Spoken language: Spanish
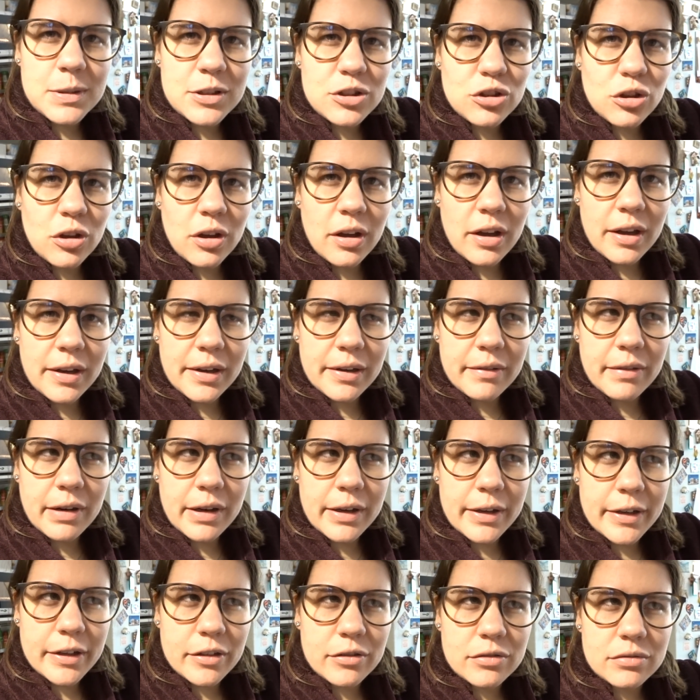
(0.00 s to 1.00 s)
visto arriba
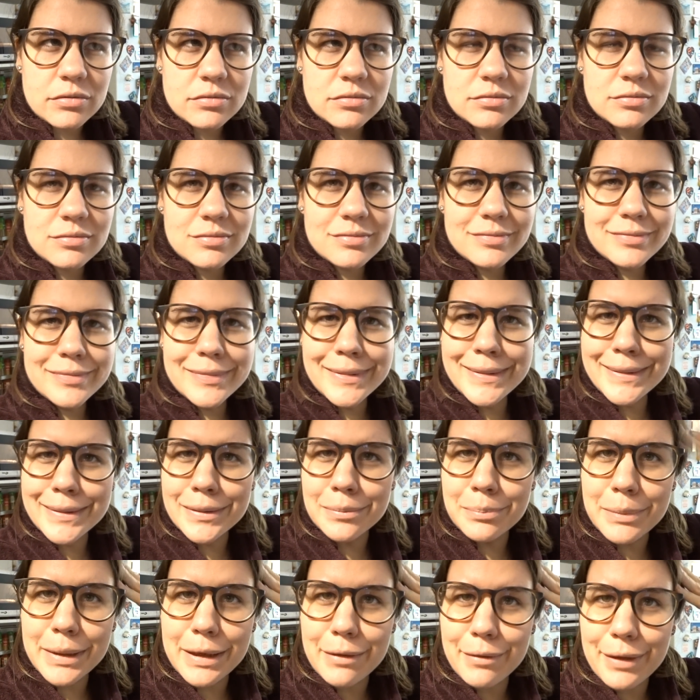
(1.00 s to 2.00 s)
creo
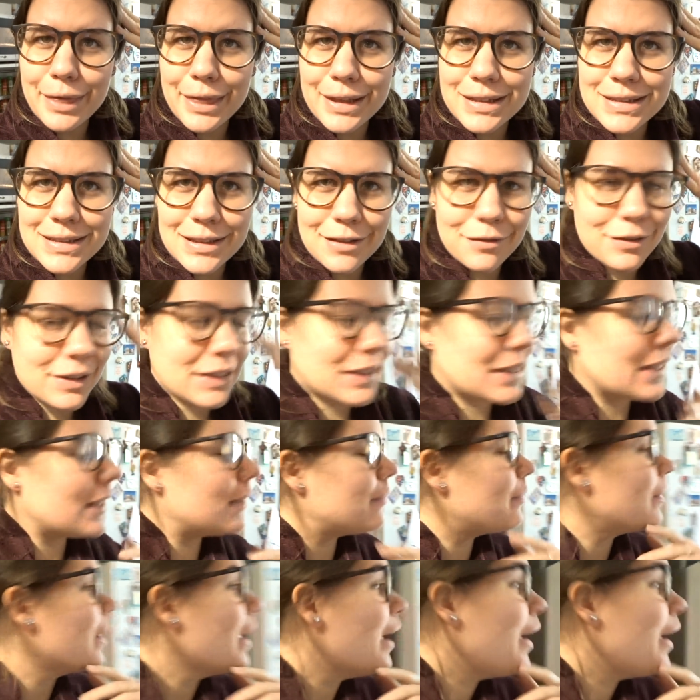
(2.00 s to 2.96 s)
mi cabeza está fatal.